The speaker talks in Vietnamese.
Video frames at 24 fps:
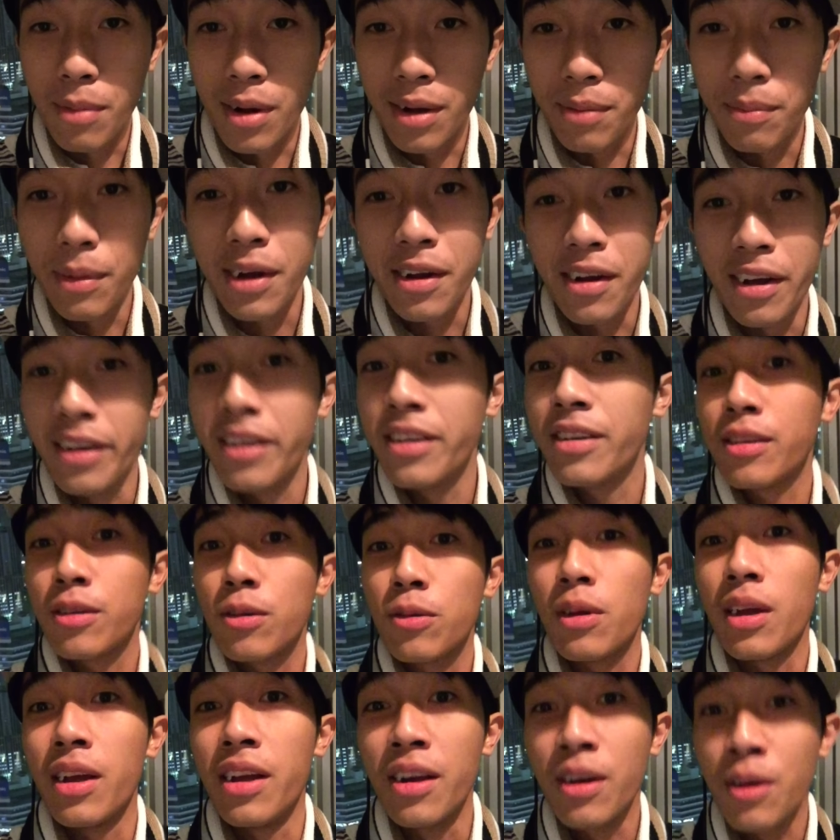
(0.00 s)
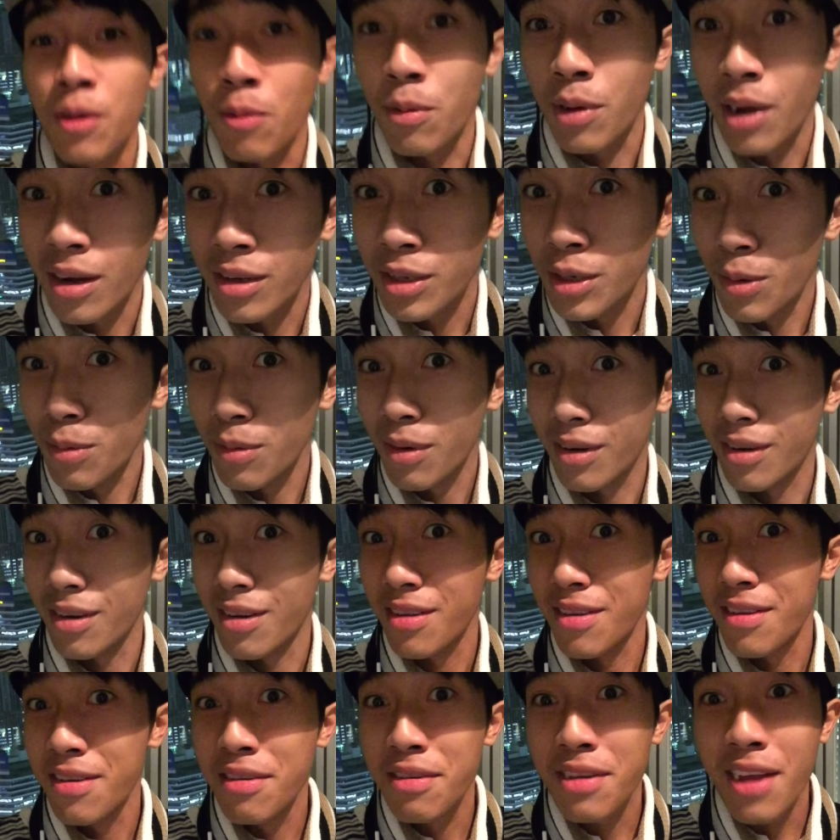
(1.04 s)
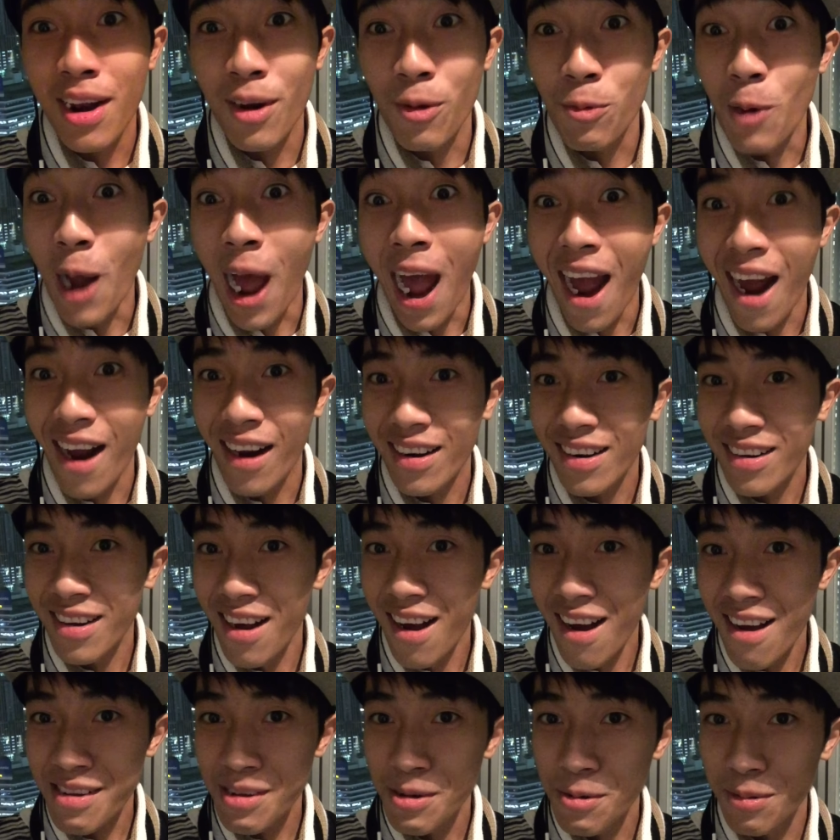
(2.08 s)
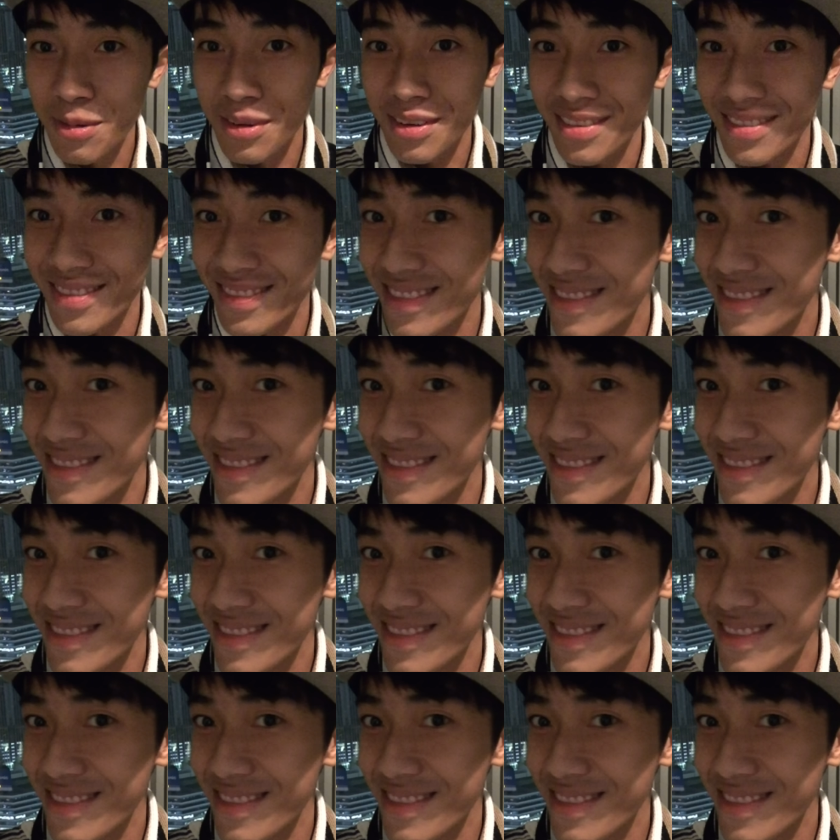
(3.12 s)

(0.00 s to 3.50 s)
mà bạn nghĩ tôi yếu cũng cất xuống là nó như trái lựu đạn nó gớt xuống